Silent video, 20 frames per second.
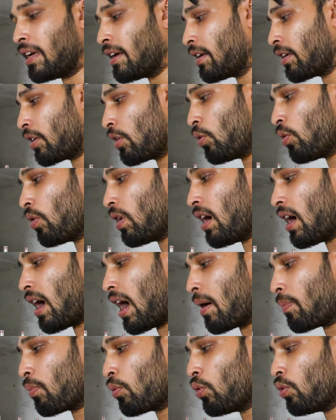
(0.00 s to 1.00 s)
ध्यान रखना होगा
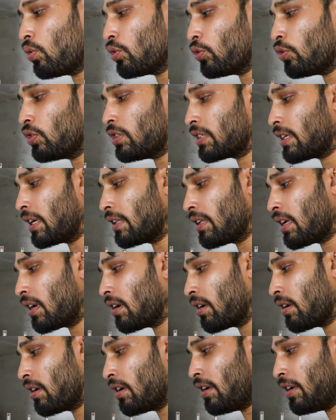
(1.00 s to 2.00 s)
आपको जो इसके
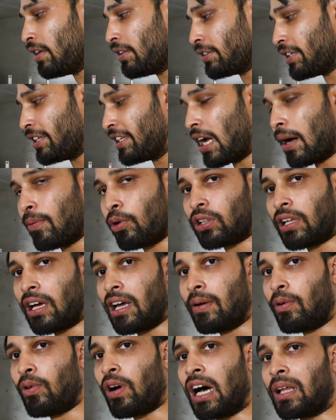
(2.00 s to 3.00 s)
अंदर तेजाब होता
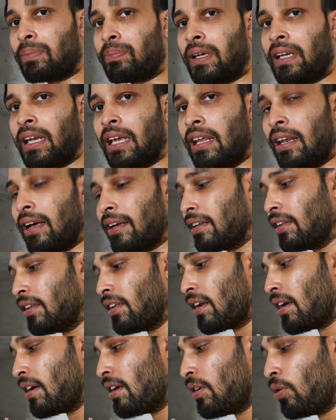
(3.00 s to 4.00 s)
है वो हाथ पे नहीं लगने
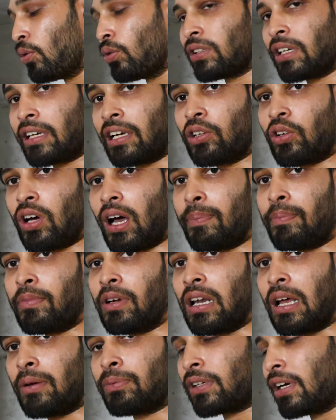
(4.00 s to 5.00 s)
देना है हो सके तो आप
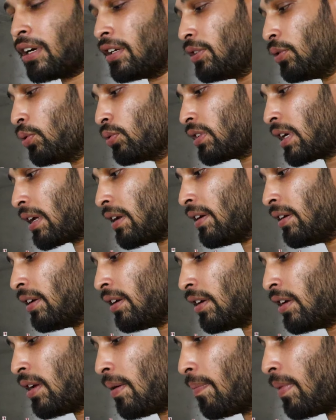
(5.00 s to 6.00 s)
ग्लव्स का यूज़ करें
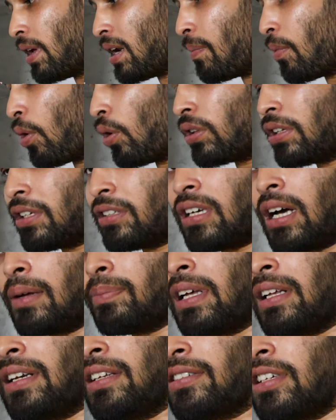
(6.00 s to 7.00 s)
मैंने बहुत ही
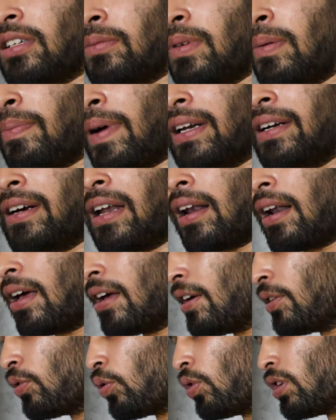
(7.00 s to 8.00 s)
सावधानी से इसमें पानी डाला
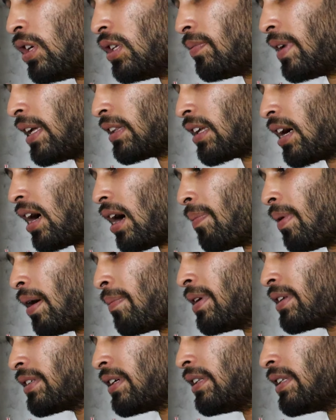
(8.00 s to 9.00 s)
है तो इस बात का आप
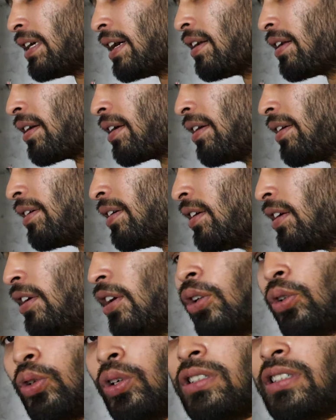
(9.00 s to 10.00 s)
हमेशा ध्यान रखें
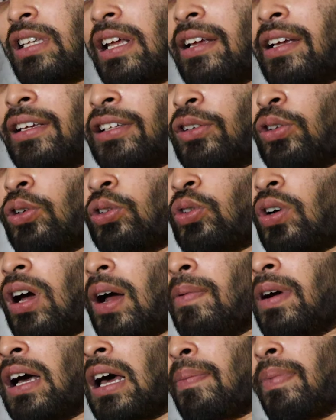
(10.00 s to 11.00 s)
तो इस तरीके से दोस्तों
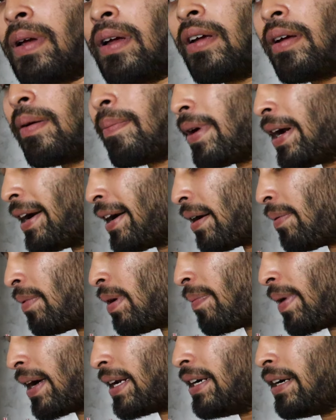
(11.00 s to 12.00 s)
आप घर पर बेडर
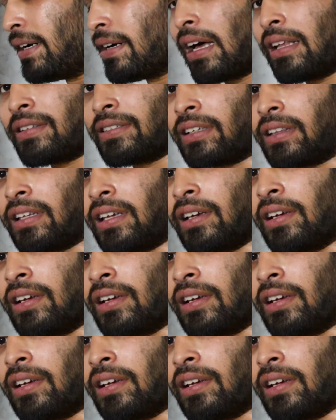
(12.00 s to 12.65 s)
में पानी डाल सकते